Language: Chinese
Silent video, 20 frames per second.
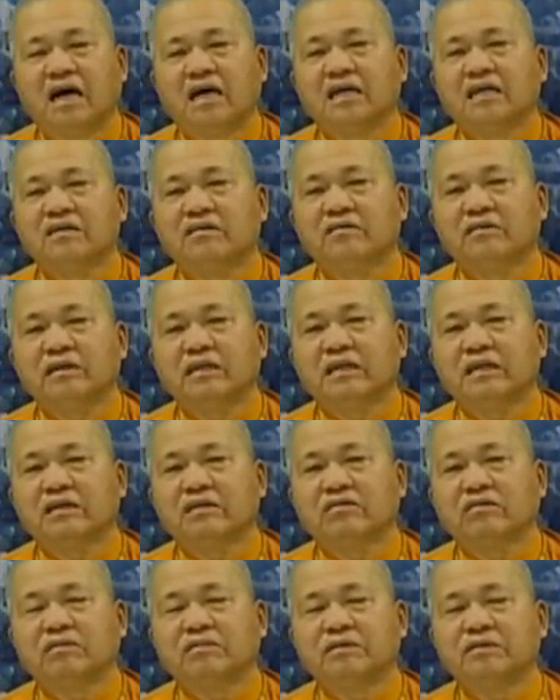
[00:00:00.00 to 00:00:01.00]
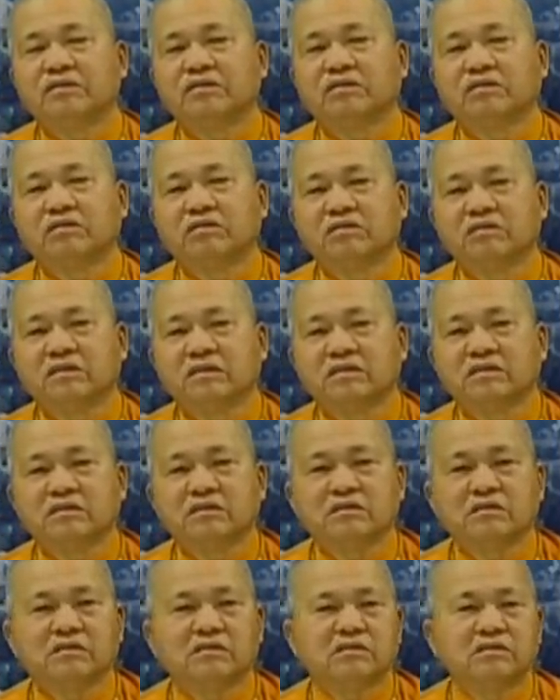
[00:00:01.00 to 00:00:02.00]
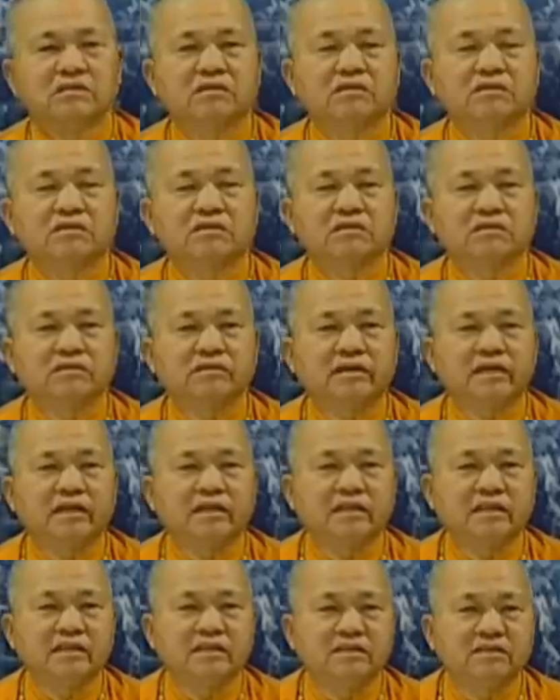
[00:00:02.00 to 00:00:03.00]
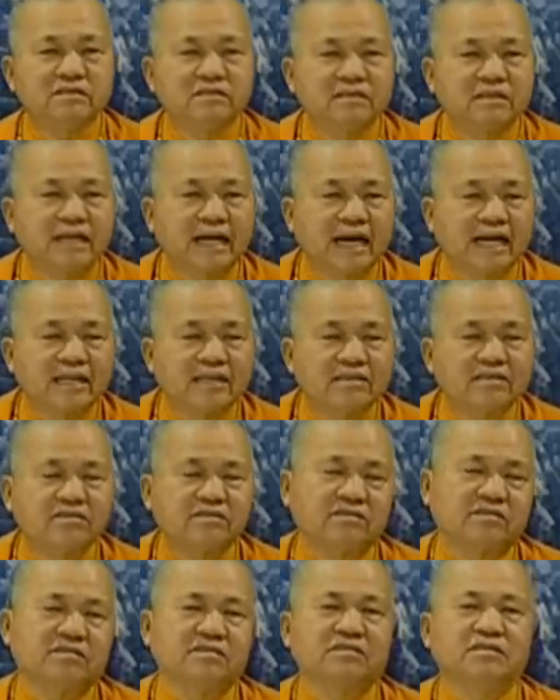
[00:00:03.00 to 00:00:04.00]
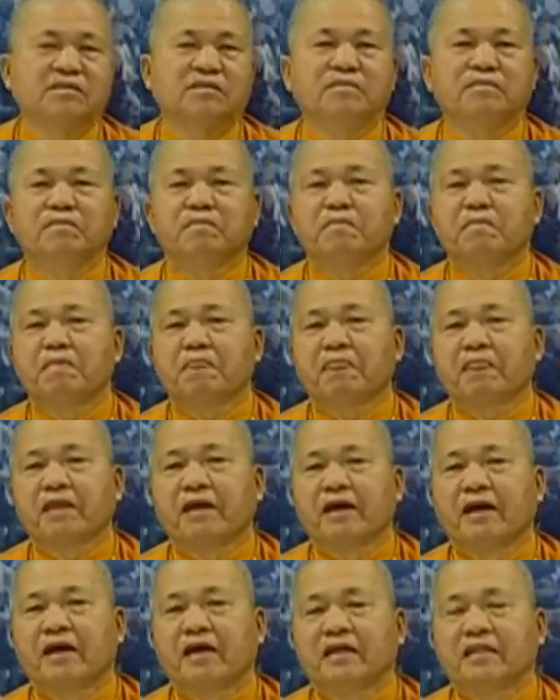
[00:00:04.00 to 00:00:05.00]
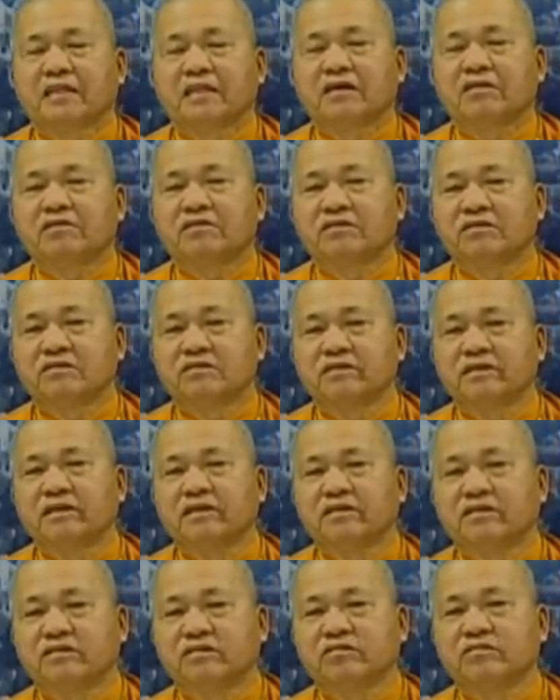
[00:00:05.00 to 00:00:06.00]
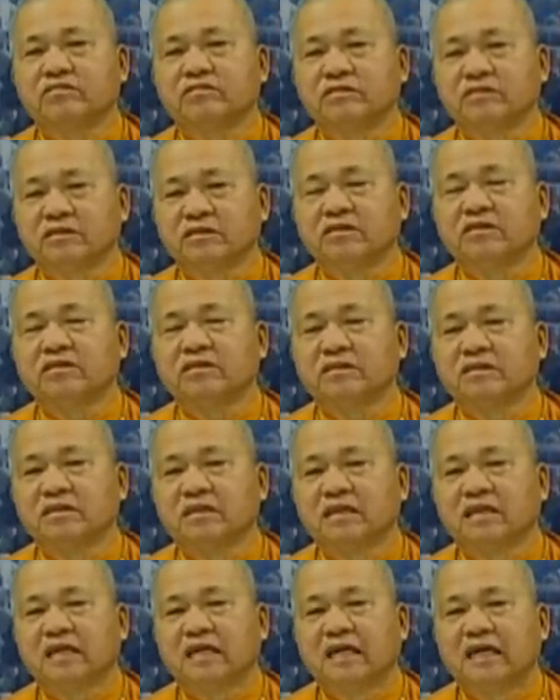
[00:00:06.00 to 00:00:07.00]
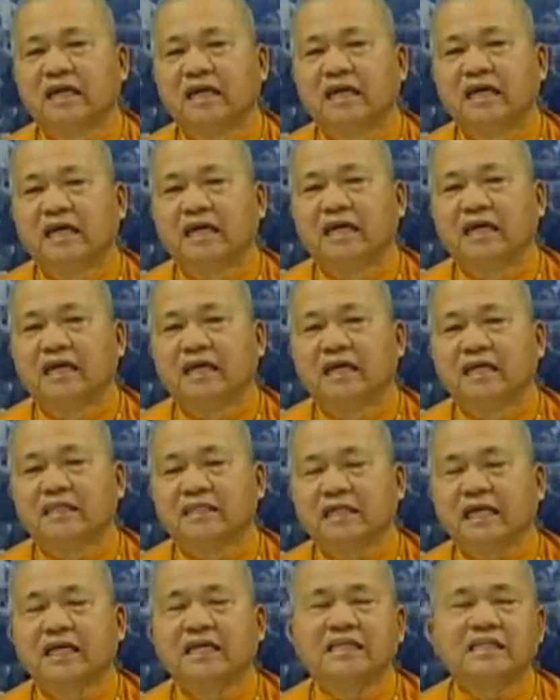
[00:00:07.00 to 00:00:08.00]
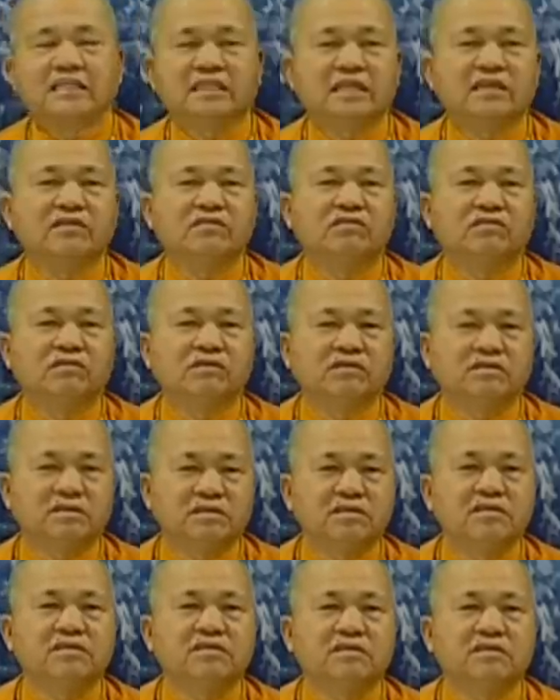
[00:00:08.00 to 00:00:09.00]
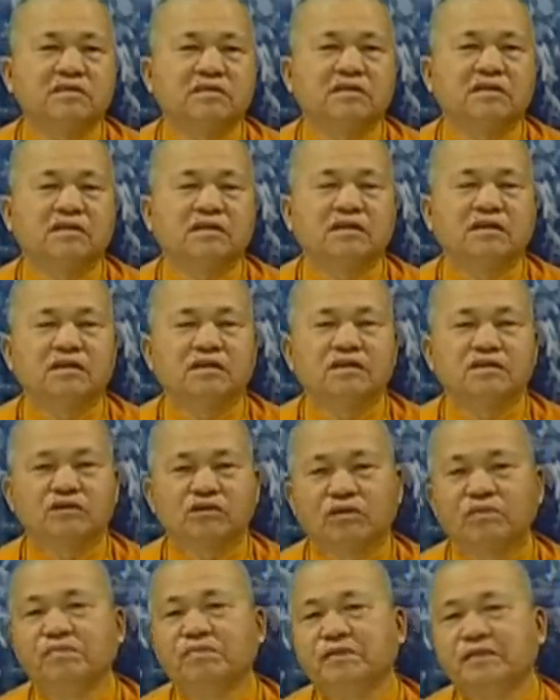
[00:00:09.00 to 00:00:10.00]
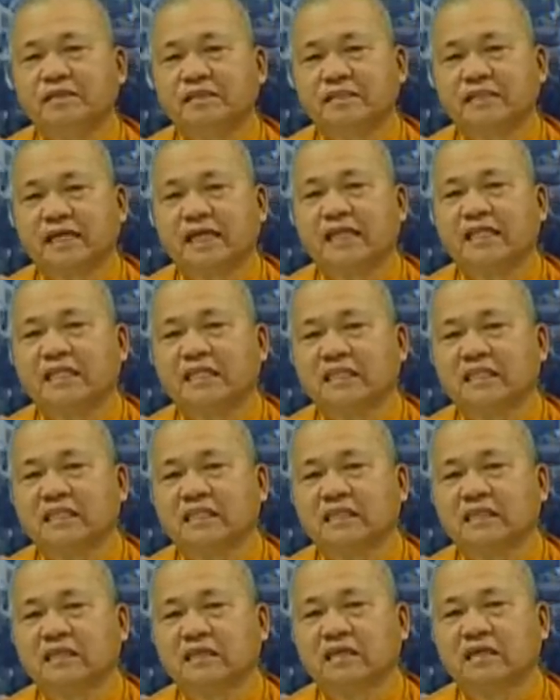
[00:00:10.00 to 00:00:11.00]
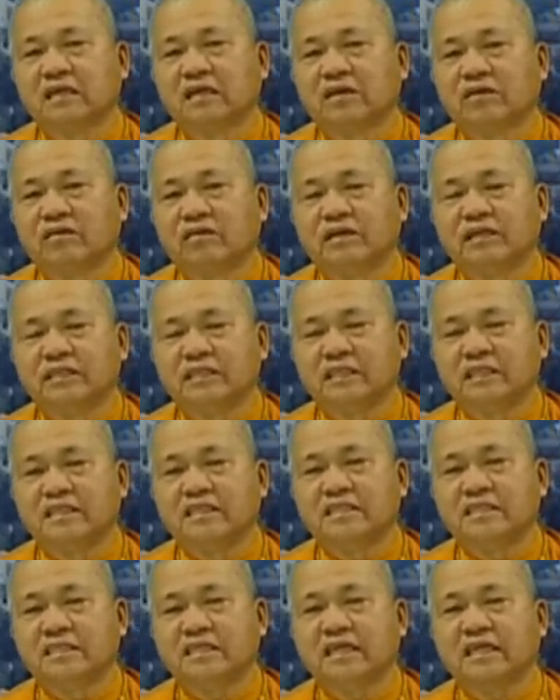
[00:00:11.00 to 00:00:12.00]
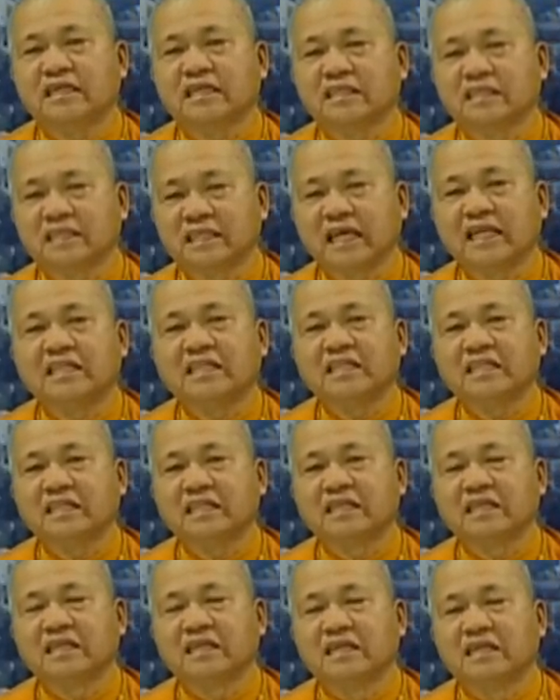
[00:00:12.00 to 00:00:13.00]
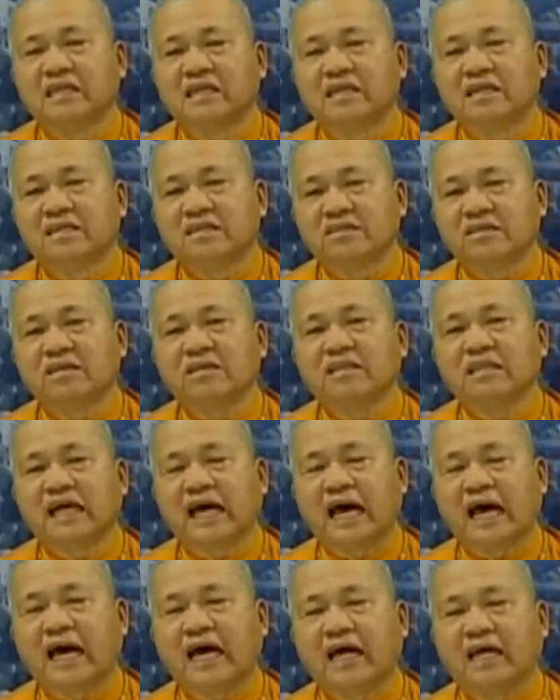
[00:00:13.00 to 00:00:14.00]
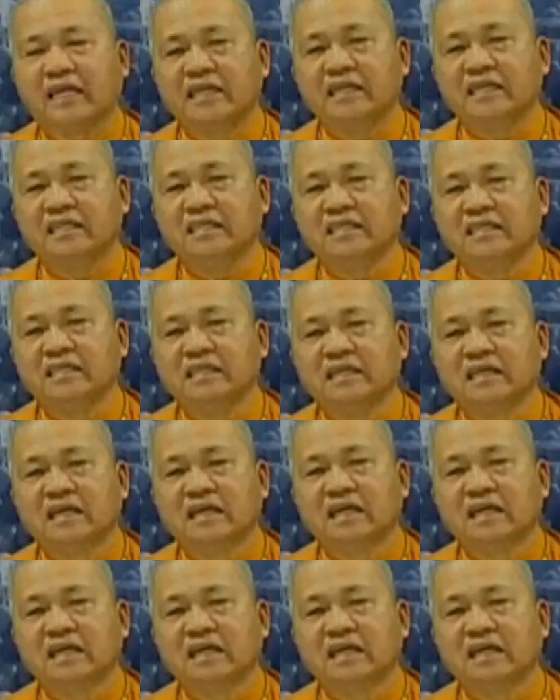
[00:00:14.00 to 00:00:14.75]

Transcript: 啊，因为我们从十月一日开始到十月十五日，在鲜活寺总本山唯心圣殿深谈。